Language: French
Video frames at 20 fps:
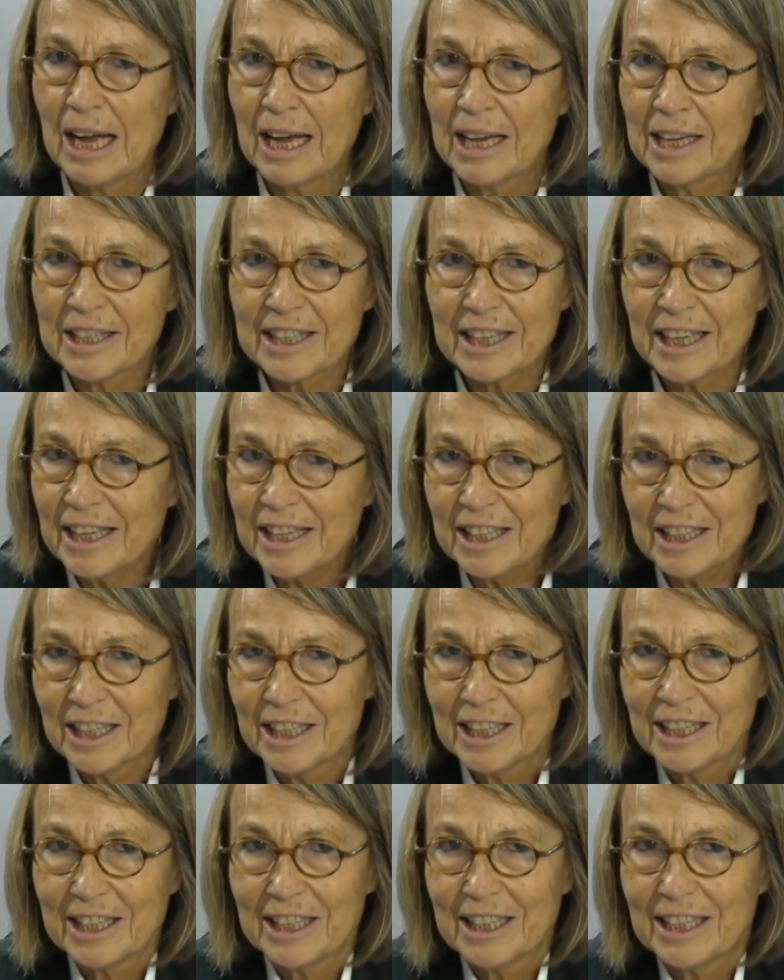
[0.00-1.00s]
inquiets.
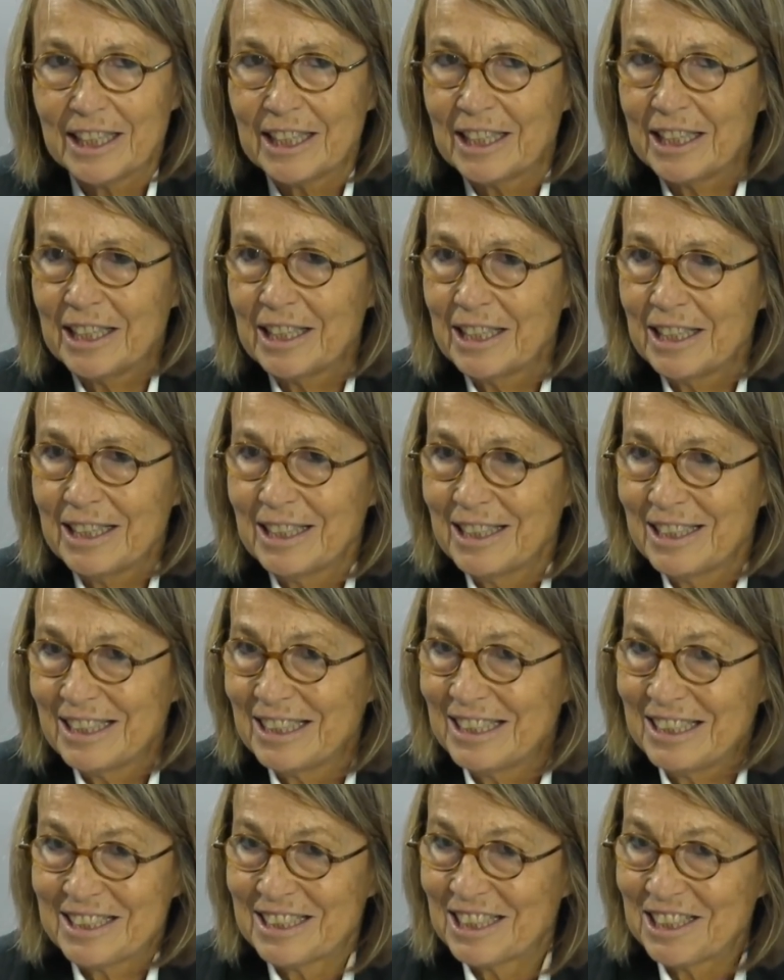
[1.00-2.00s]
Et
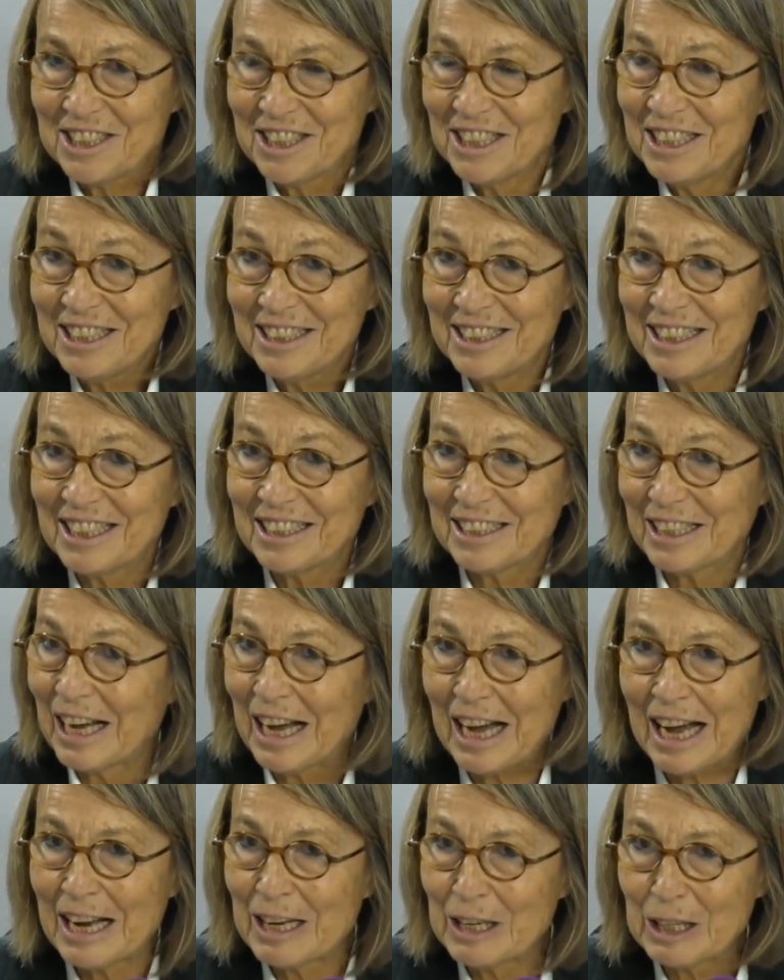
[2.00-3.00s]
il s'agit d'être
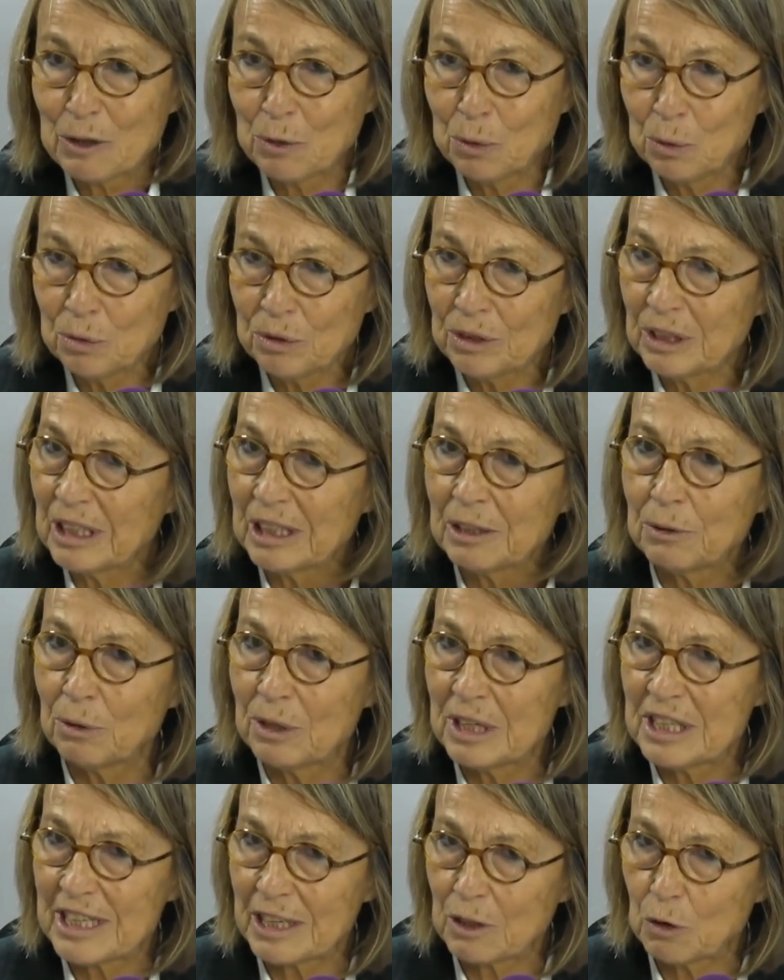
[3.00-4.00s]
à l'écoute et
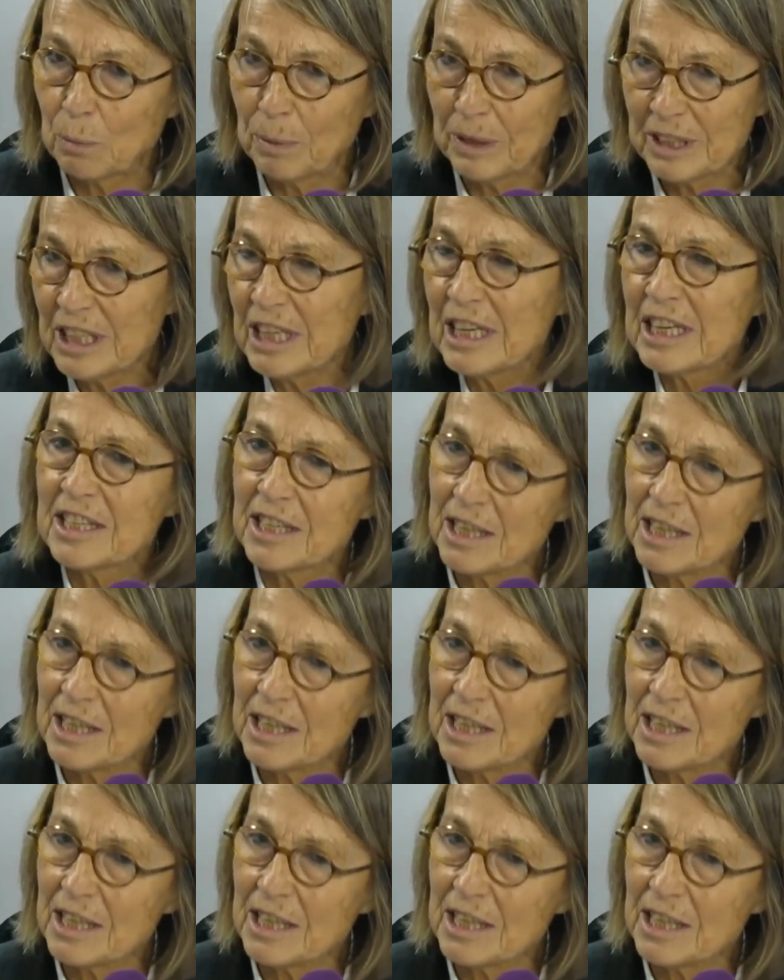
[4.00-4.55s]
de les accompagner.